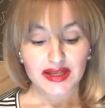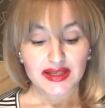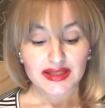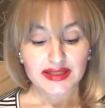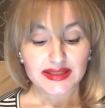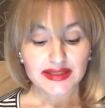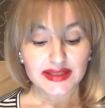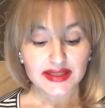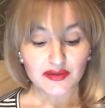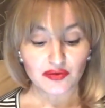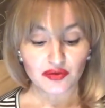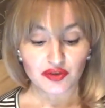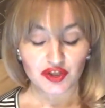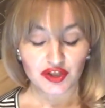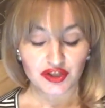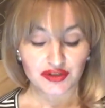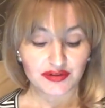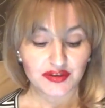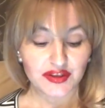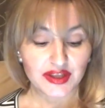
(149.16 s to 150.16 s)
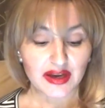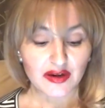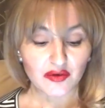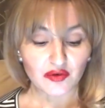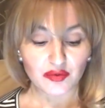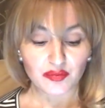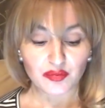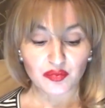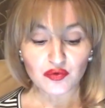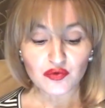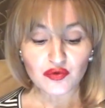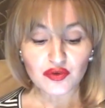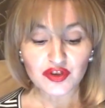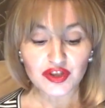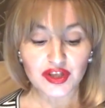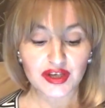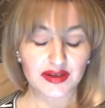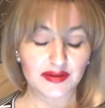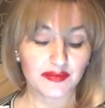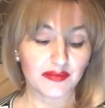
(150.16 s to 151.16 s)
Следующий второй
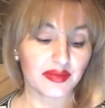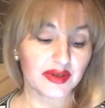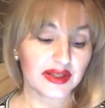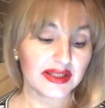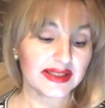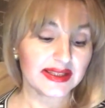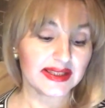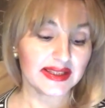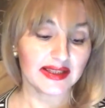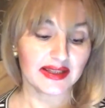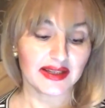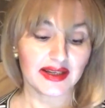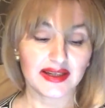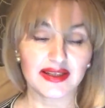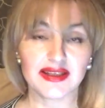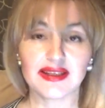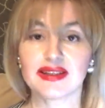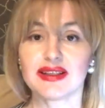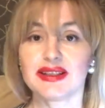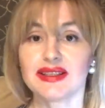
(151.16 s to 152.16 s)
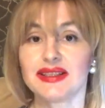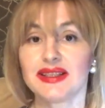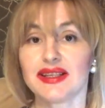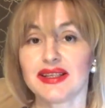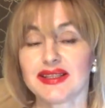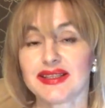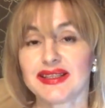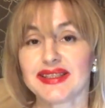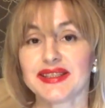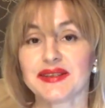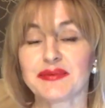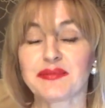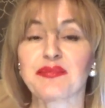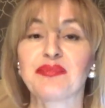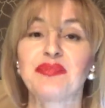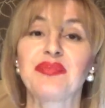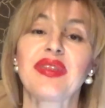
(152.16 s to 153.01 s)
пункт – быть, а не казаться.